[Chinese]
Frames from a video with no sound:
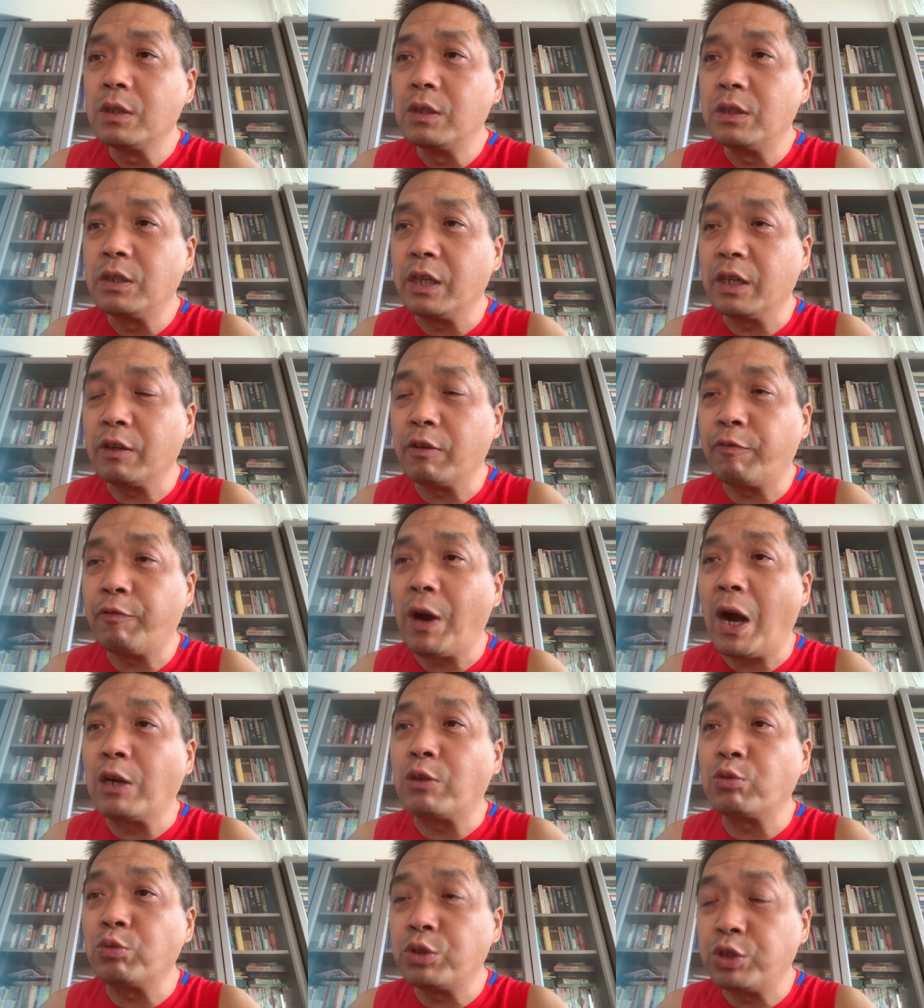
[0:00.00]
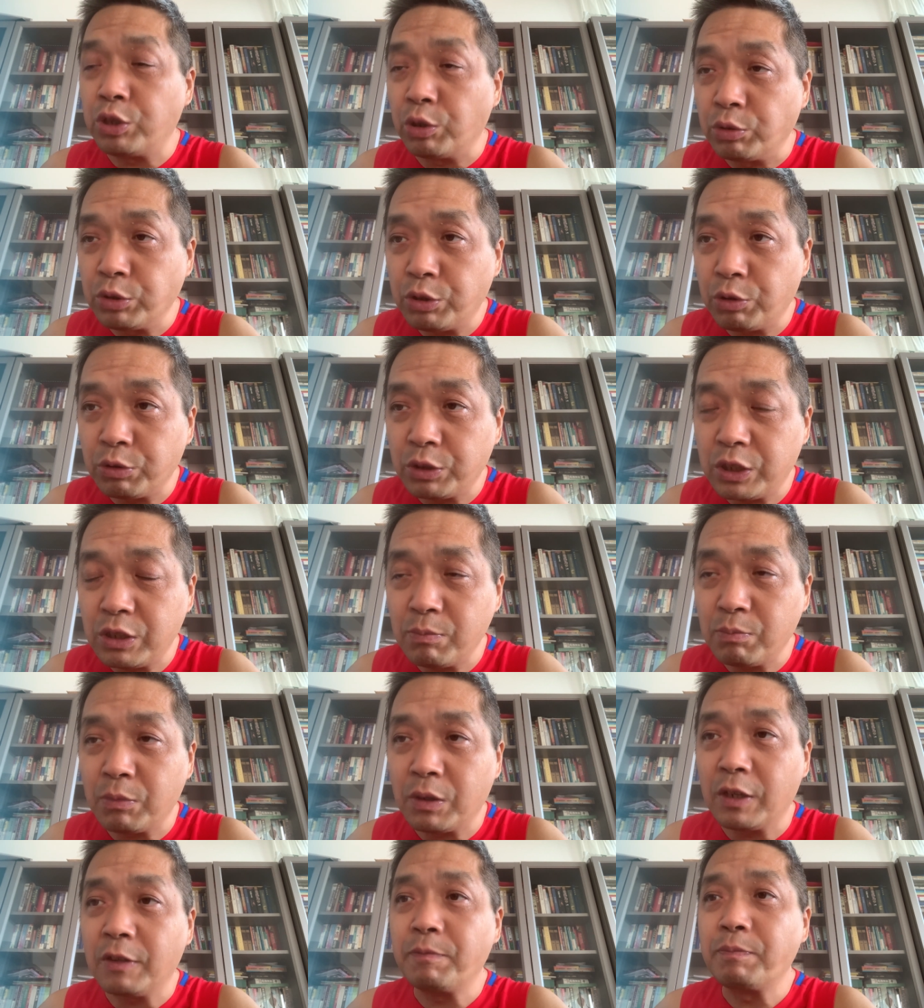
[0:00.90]
这个发出求救信
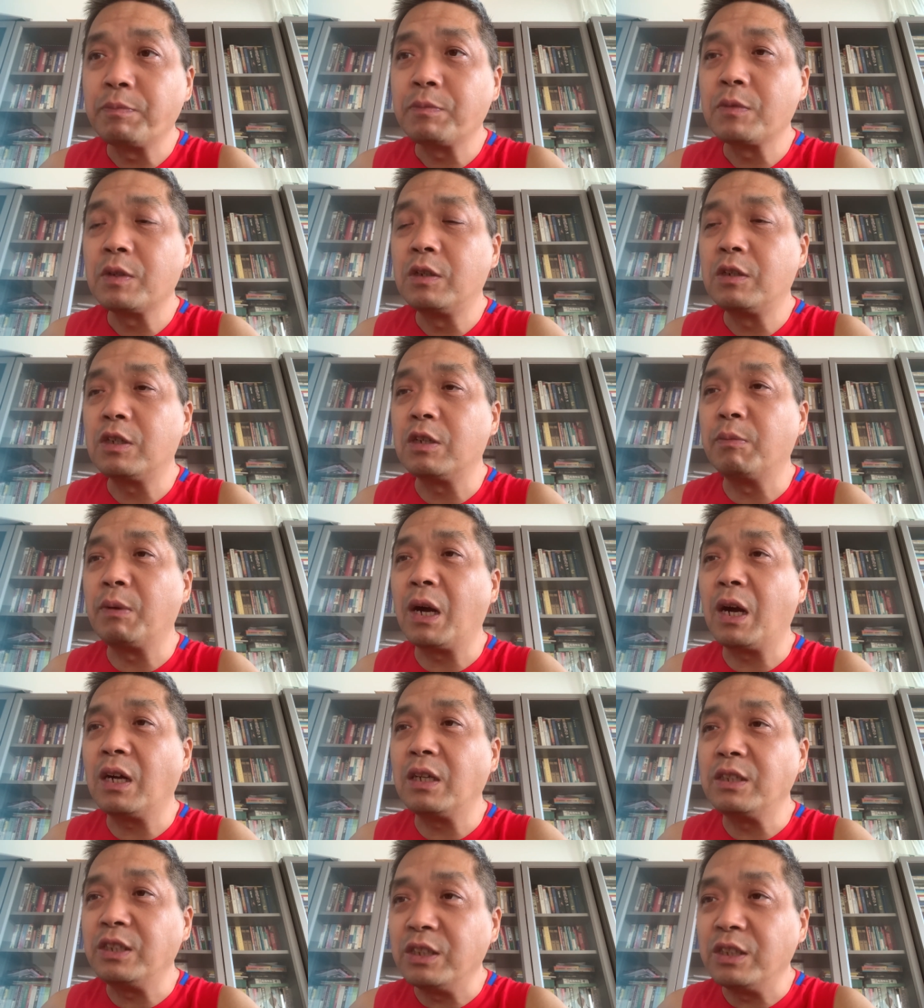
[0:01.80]
吗？是吧？